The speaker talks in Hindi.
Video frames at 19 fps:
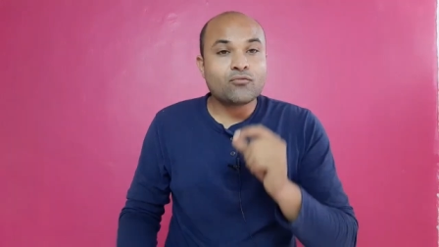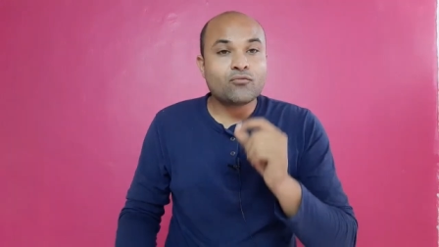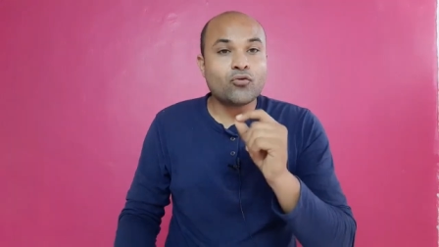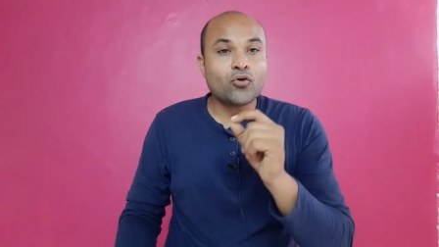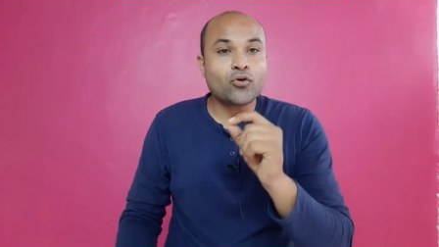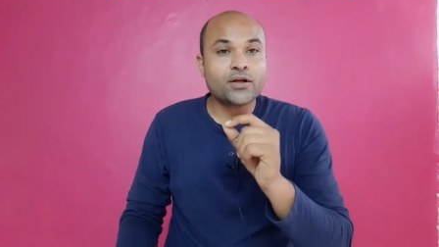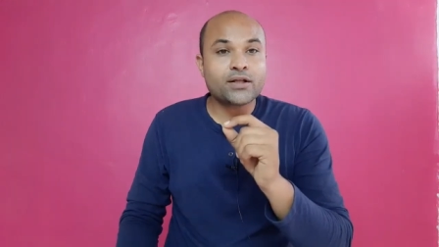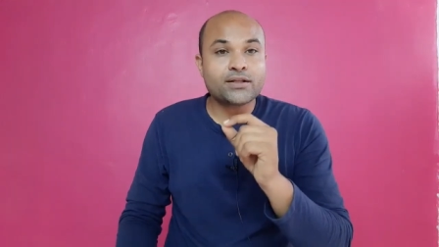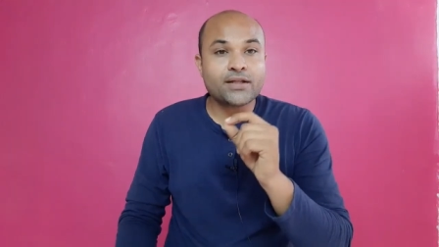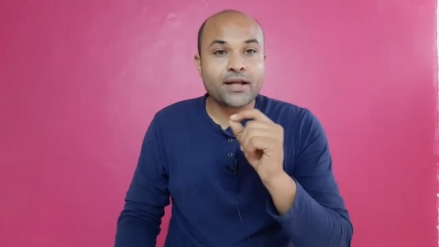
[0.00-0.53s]

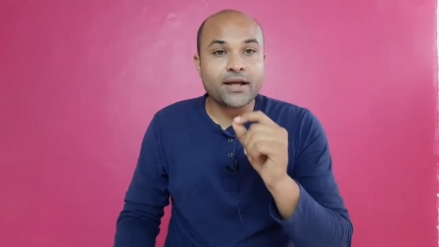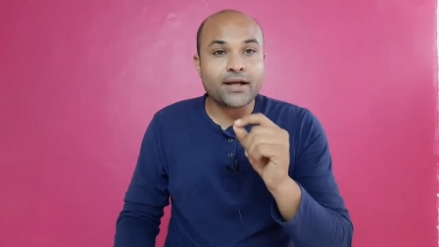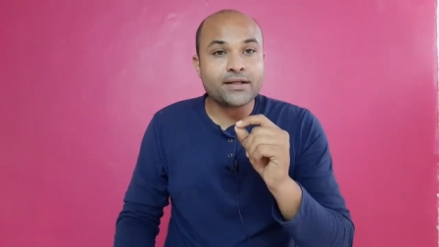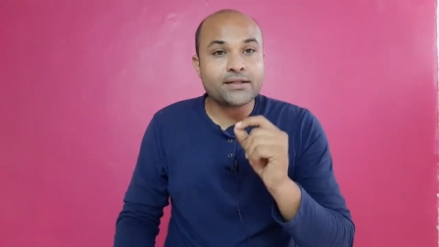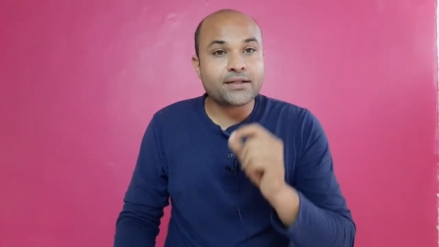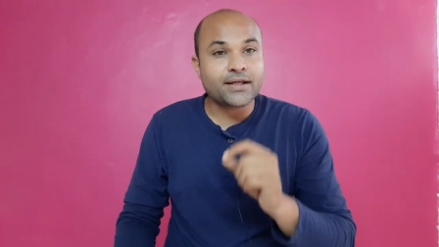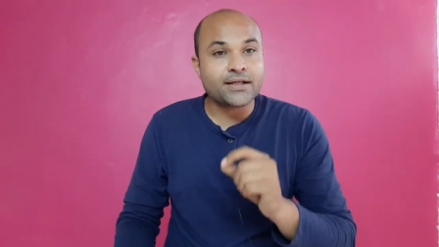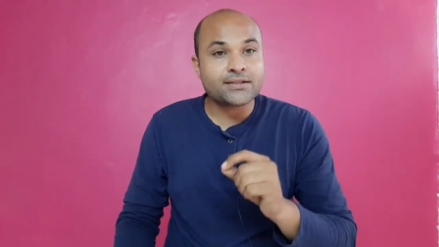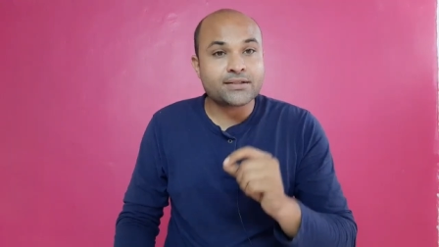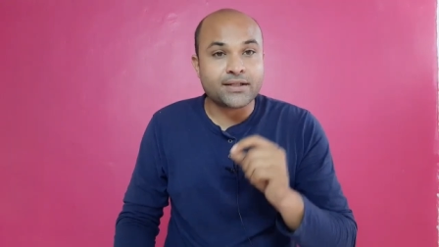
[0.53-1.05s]
43 इंच
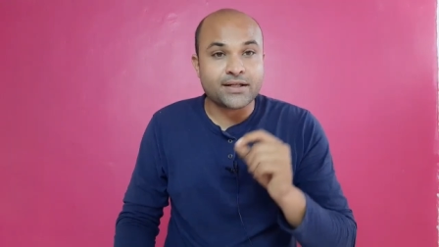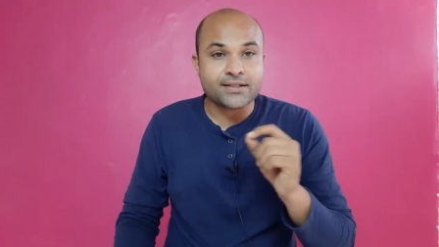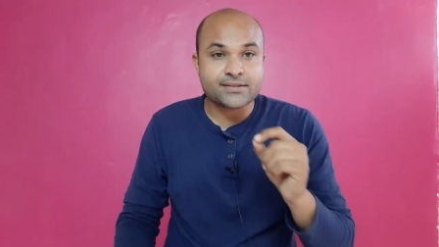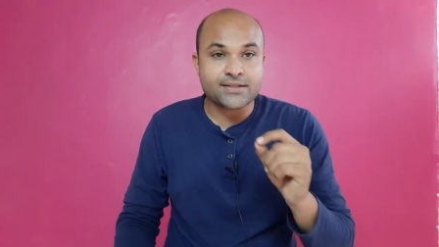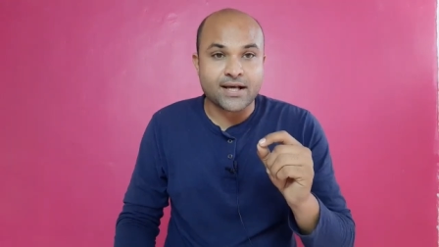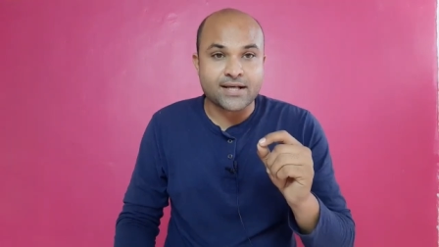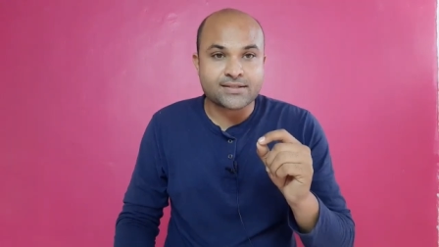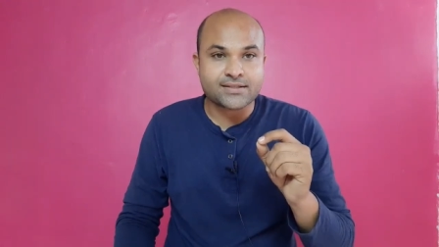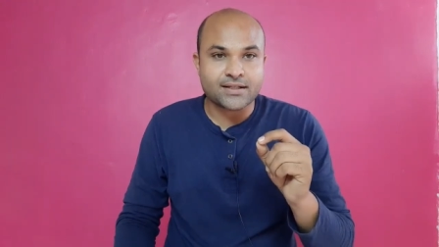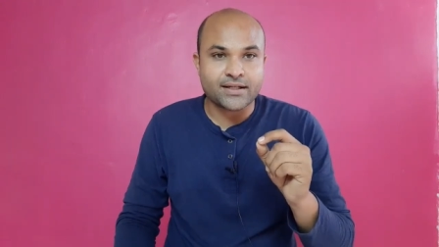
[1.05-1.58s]
के स्क्रीन
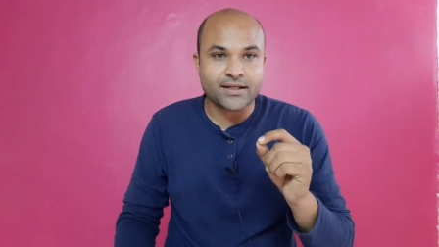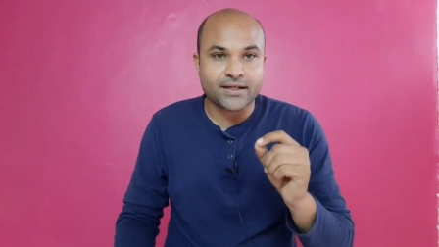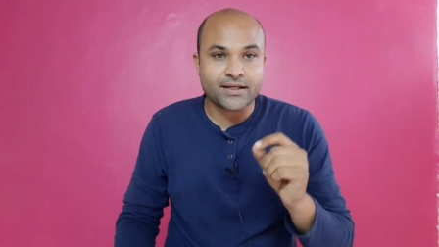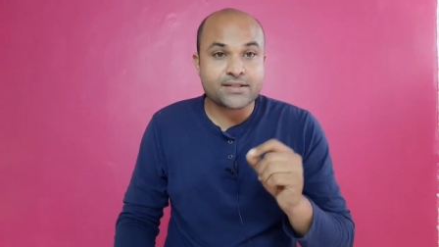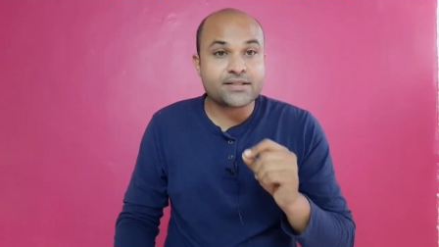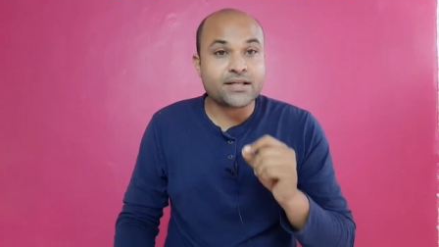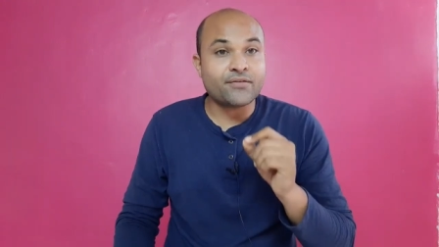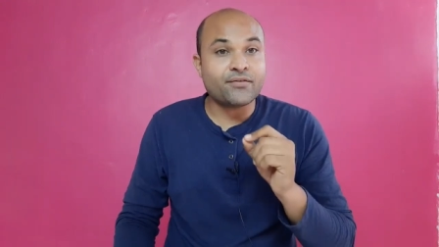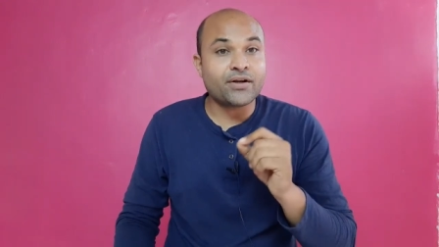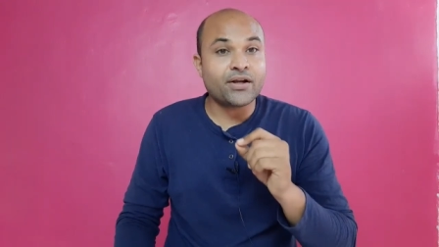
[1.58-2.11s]
साइज से लेके
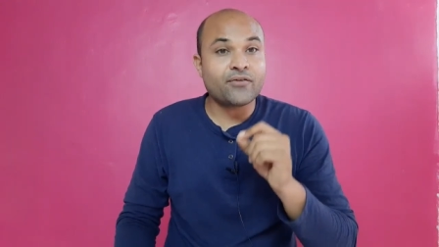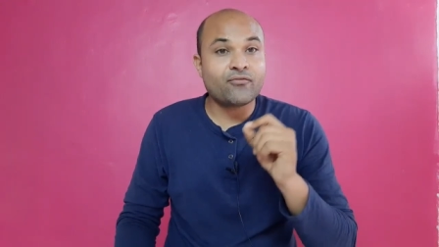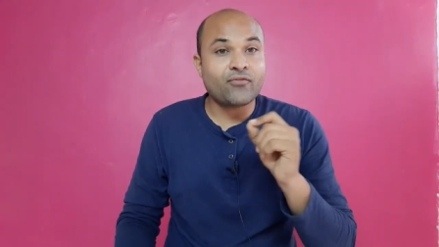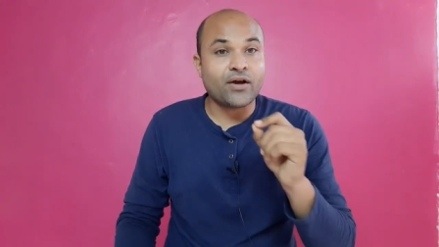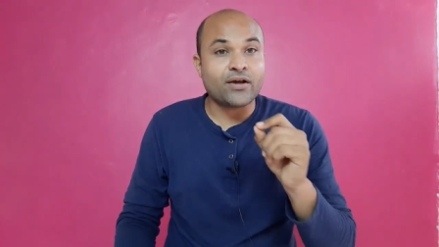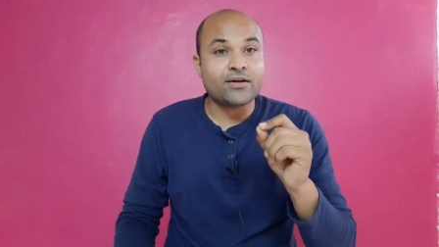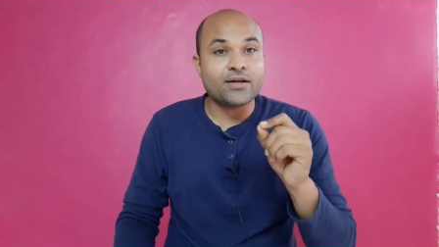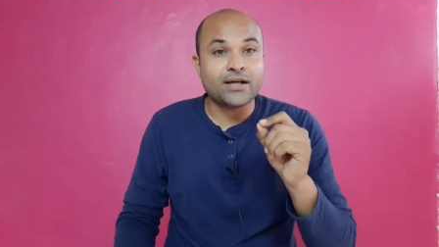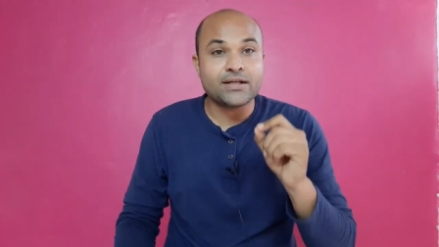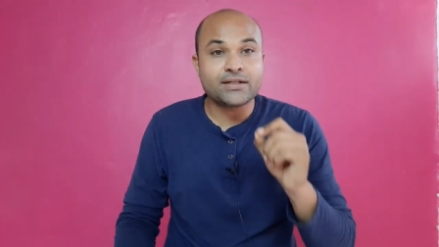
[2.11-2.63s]

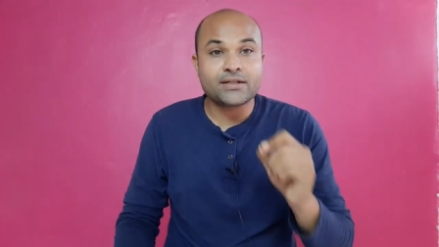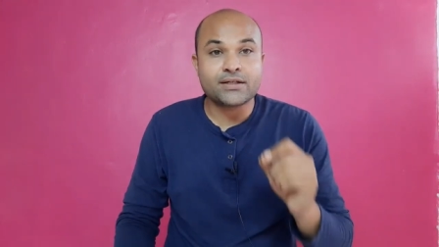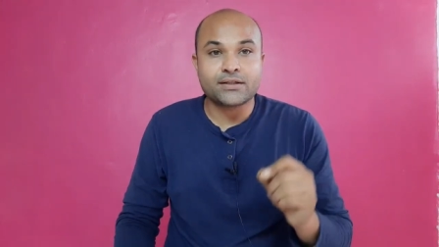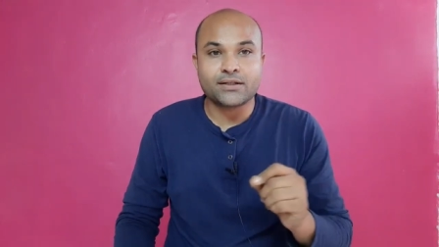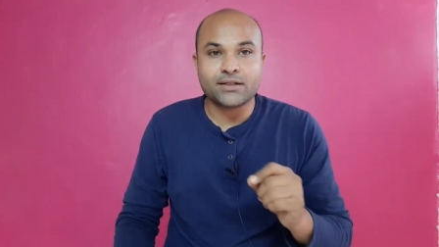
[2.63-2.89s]
75 इंच